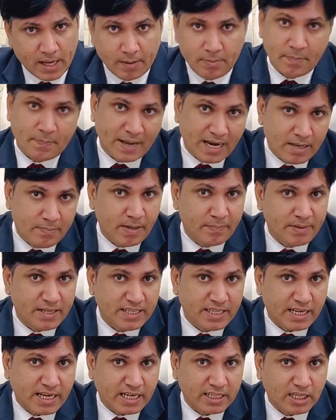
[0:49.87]
अभी पहले भी
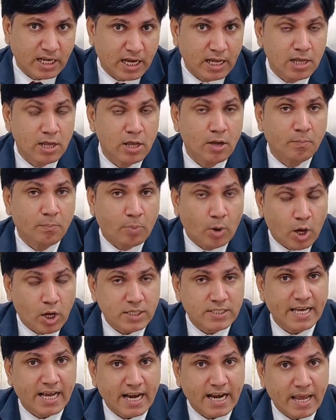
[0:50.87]
हमने देखा था
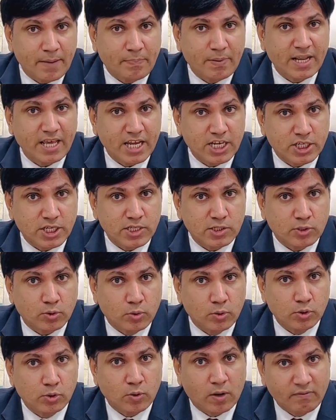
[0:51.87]
बहुत सारे एप्लीकेशंस
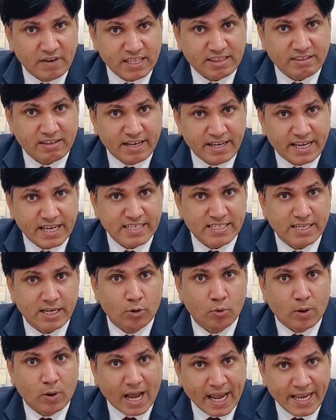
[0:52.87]
को जो अवैध तरीके से
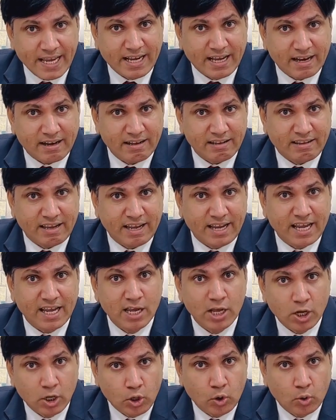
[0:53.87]
उगाही कर रहे थे
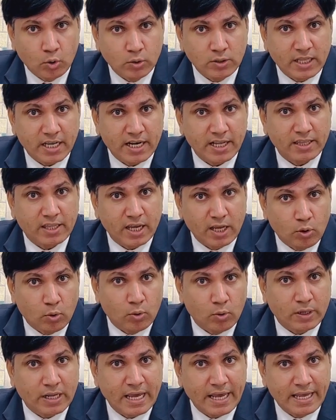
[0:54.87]
लोन दे रहे थे
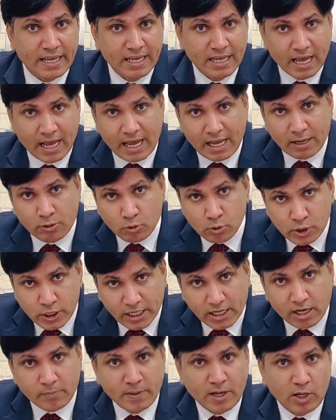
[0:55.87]
लोन के
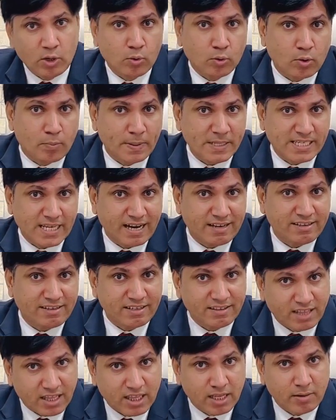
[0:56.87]
कुचक्र में लोगों को फंसा रहे
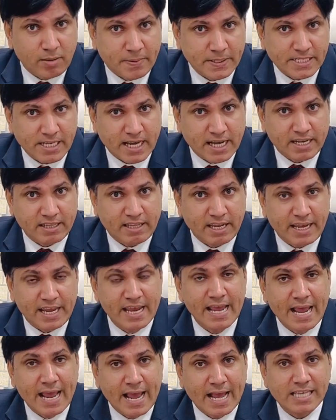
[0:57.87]
थे दलदल में फंसा रहे थे
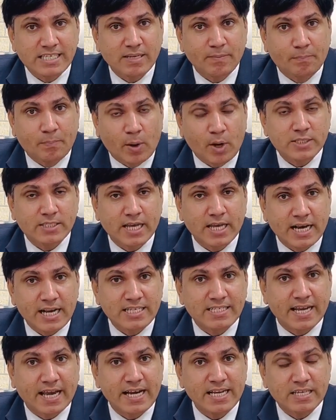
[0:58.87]
ऐसे बहुत सारे
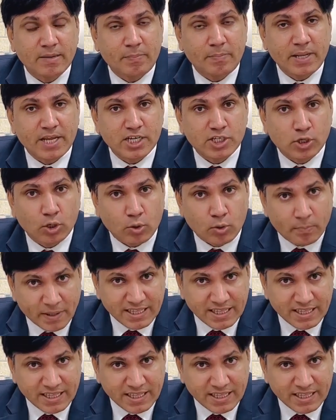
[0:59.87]
चाइनीज एप्लीकेशन को